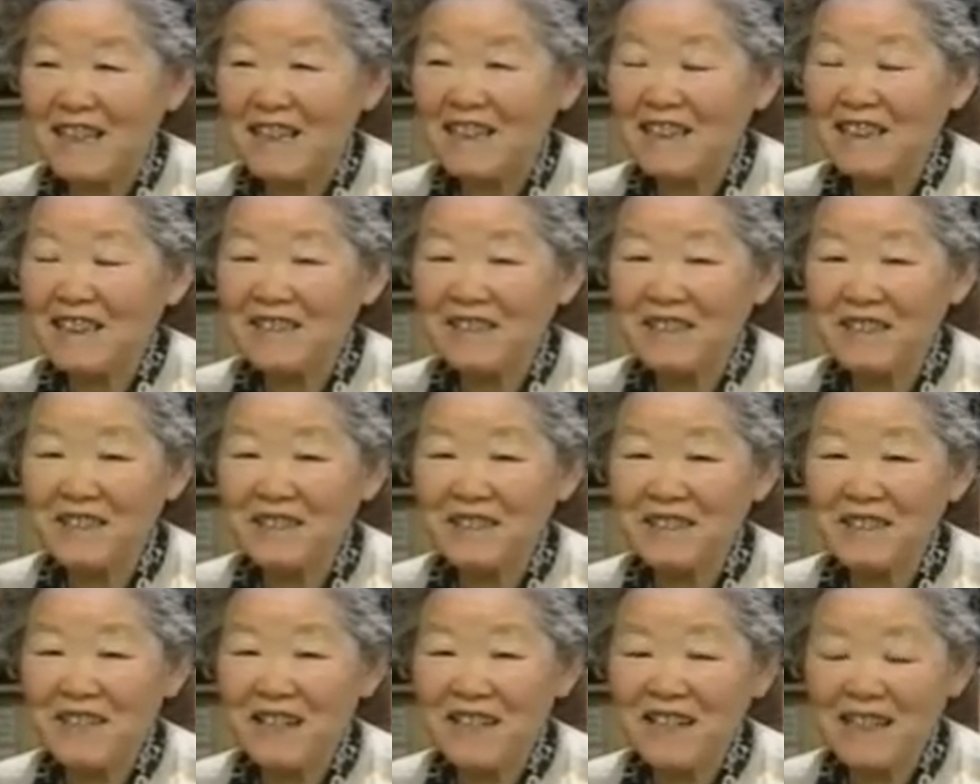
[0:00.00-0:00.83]

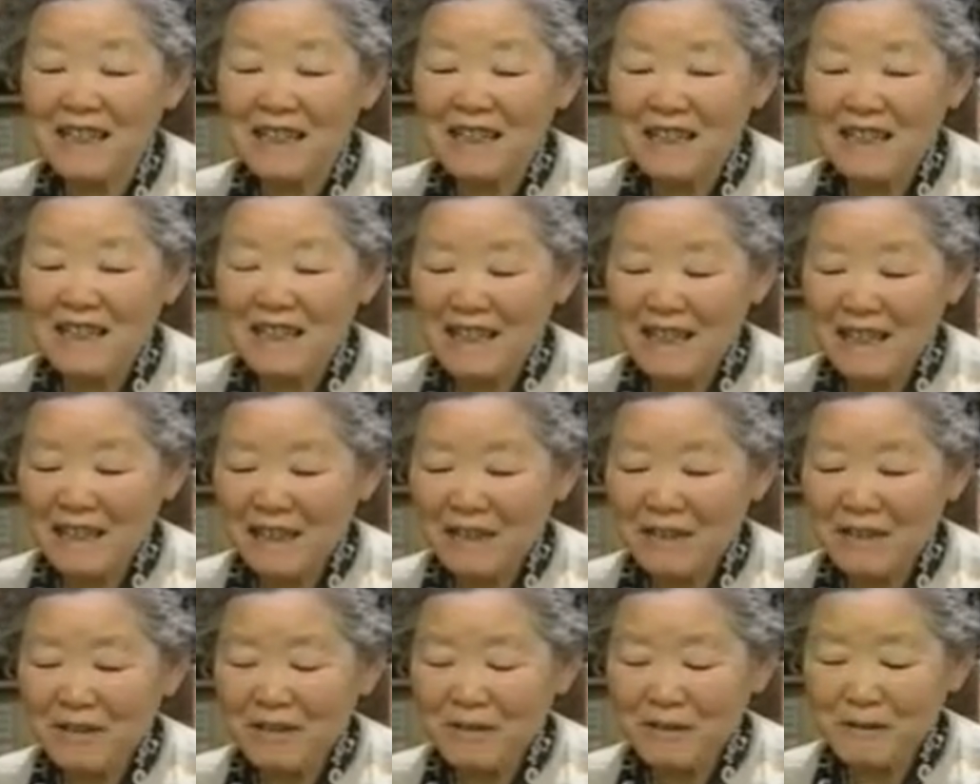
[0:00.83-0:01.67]
私はあ
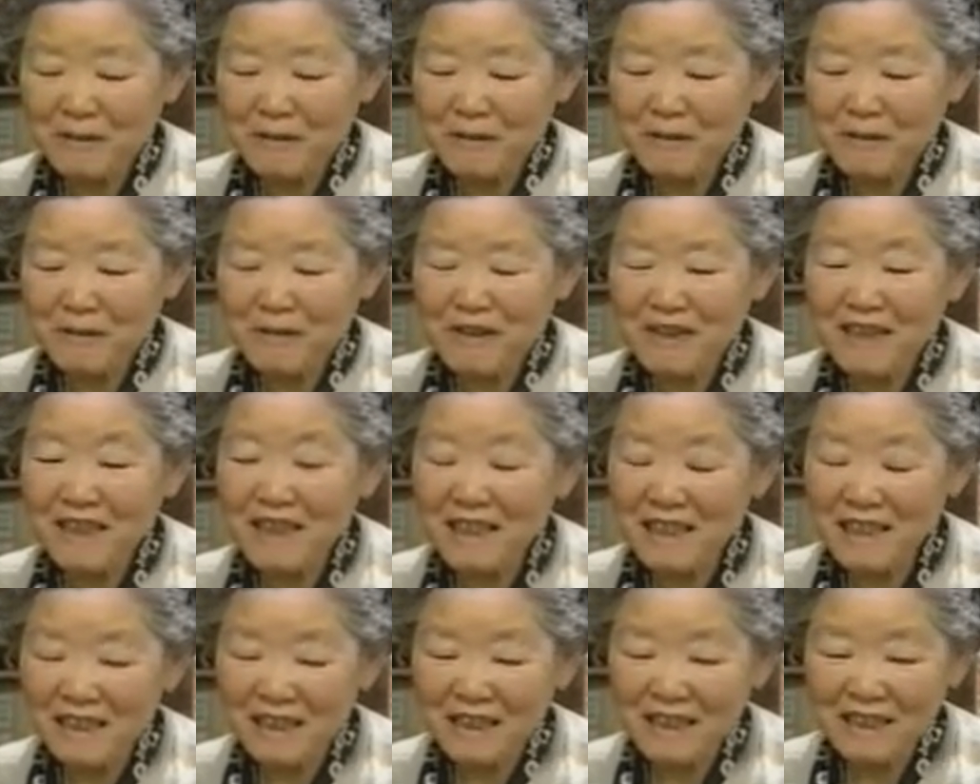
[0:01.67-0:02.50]
のぜ
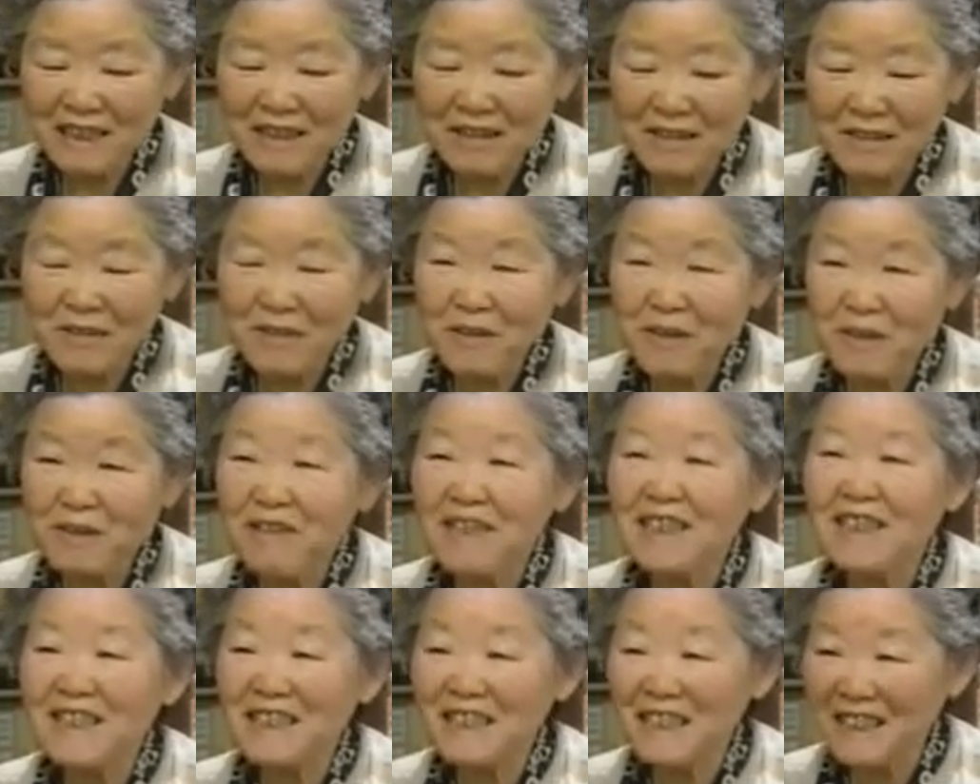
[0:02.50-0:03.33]
ひあの
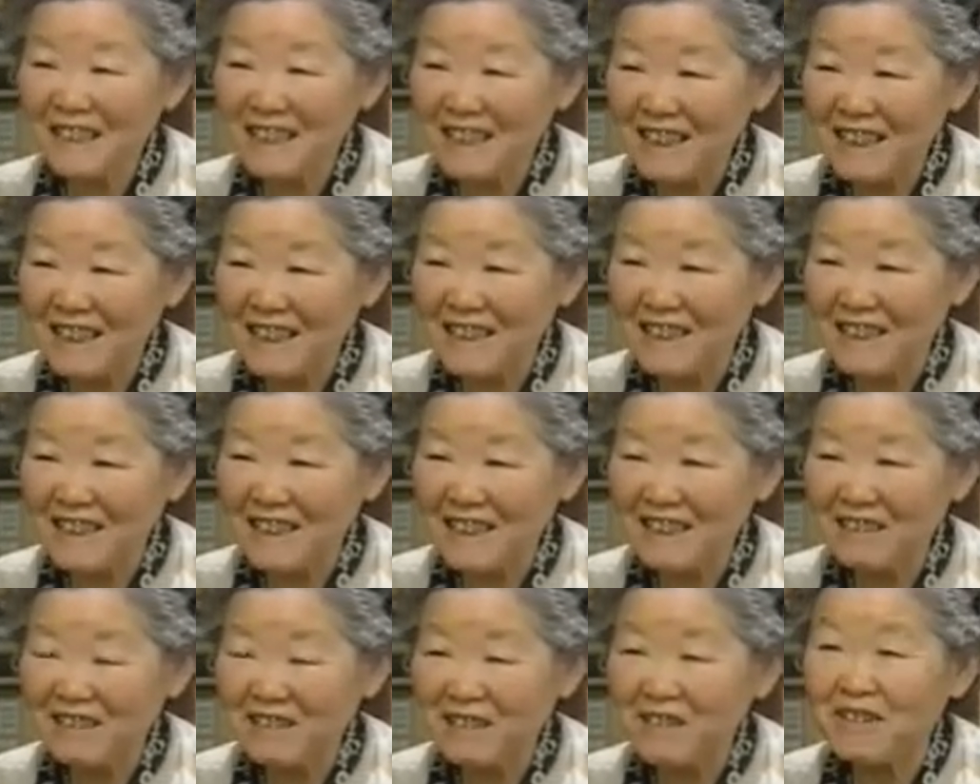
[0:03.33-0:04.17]
言わせていただき
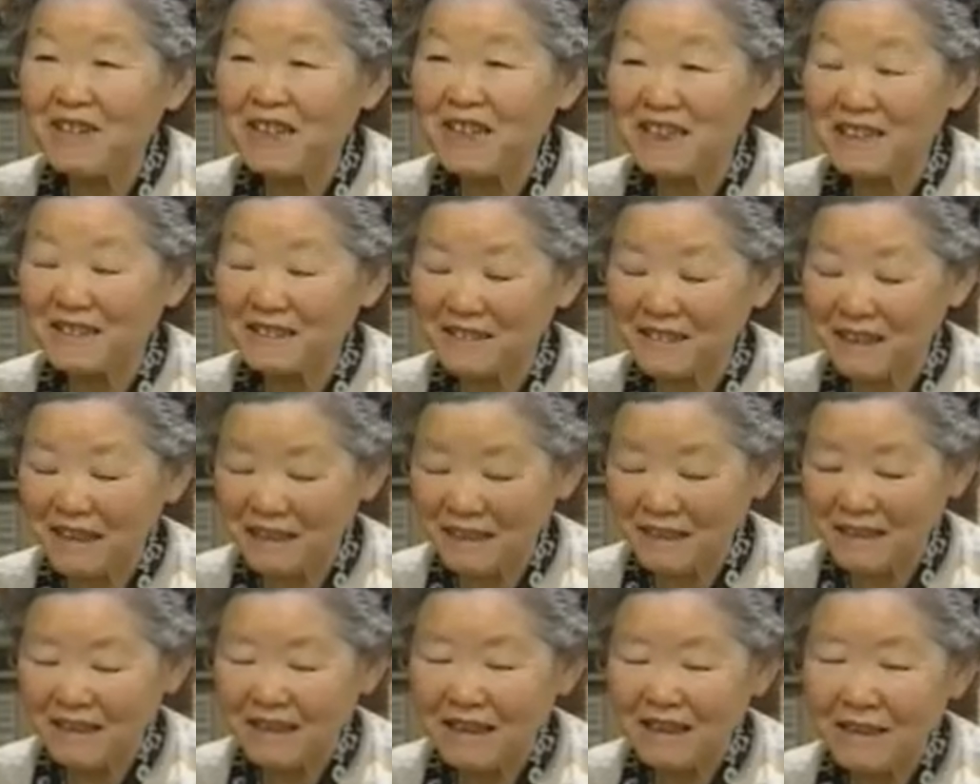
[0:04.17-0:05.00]
たいことがあるんで
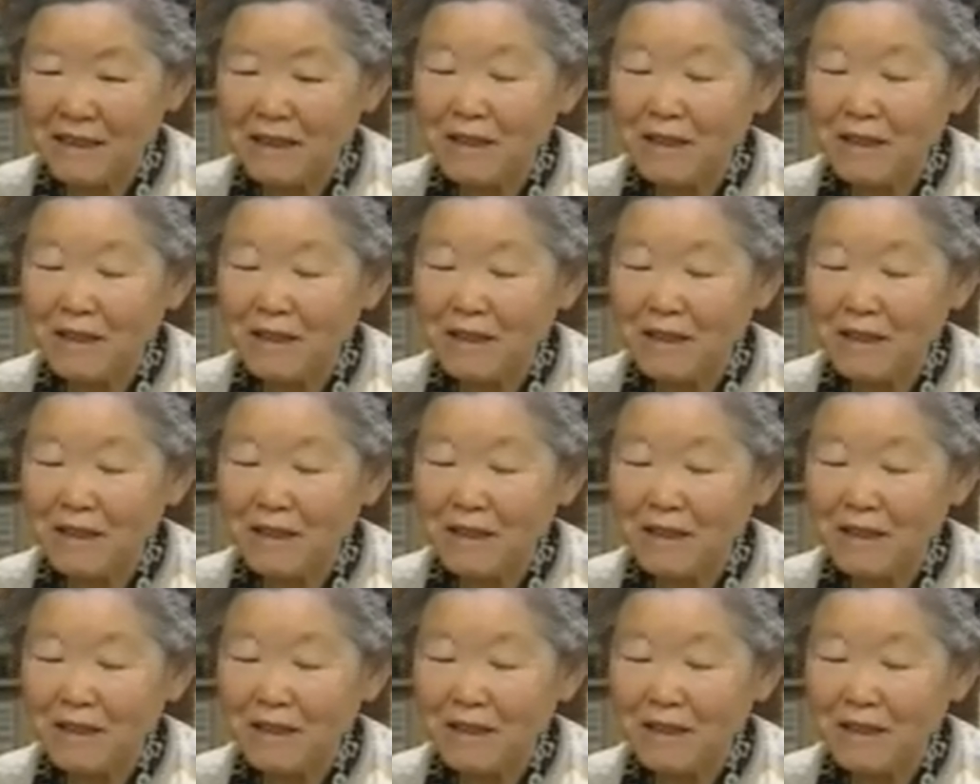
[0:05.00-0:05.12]
す。